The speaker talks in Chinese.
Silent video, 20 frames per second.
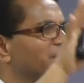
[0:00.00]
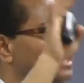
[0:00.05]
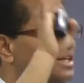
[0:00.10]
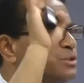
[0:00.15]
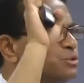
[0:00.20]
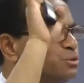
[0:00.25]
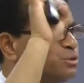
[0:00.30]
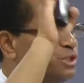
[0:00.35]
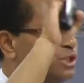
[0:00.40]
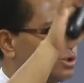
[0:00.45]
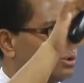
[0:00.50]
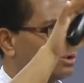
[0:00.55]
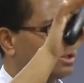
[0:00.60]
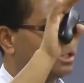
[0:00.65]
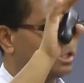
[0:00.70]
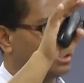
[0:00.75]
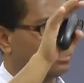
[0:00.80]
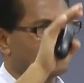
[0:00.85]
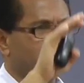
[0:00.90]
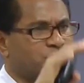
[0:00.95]
也是九
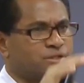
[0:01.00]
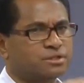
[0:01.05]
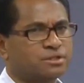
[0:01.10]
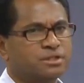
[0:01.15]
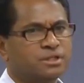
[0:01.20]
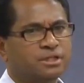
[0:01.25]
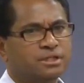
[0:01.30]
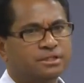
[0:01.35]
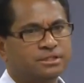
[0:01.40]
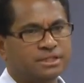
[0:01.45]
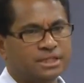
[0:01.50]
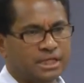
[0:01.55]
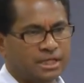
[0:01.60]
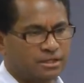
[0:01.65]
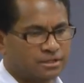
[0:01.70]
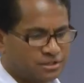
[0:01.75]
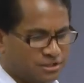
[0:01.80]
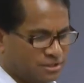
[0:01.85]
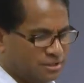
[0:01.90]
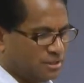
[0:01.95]
个小时
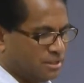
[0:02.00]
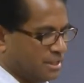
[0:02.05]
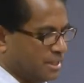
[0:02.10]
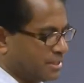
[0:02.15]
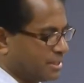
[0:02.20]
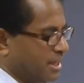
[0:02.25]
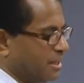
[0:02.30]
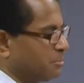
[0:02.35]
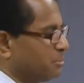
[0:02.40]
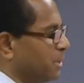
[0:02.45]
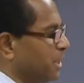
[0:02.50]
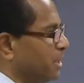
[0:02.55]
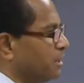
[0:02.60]
在十字架上